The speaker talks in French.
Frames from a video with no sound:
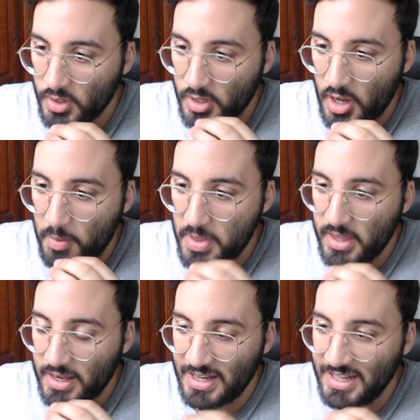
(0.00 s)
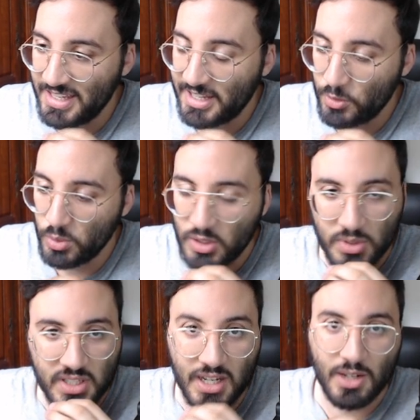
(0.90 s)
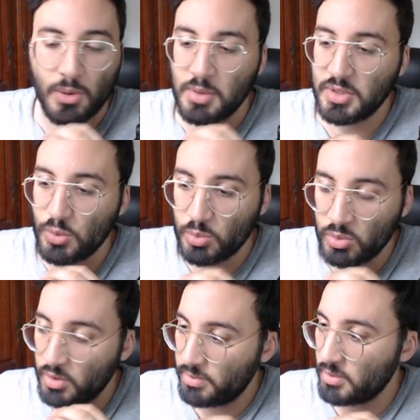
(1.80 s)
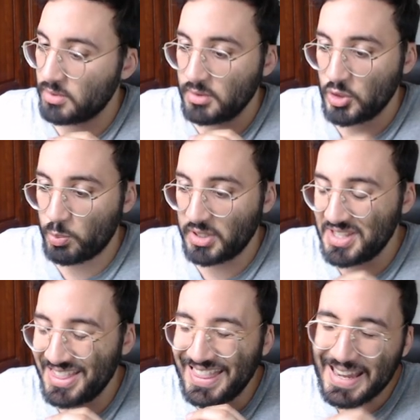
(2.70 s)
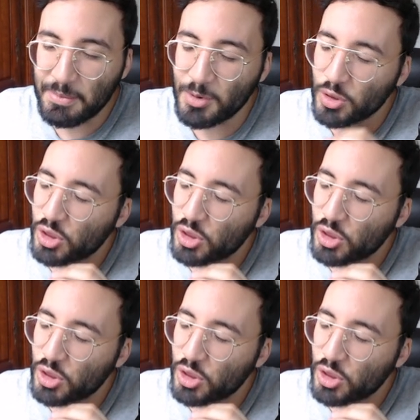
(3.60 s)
Ah mais les gars, Yu-Gi-Oh c'est incroyable, c'est toute mon enfance. Je passais tellement de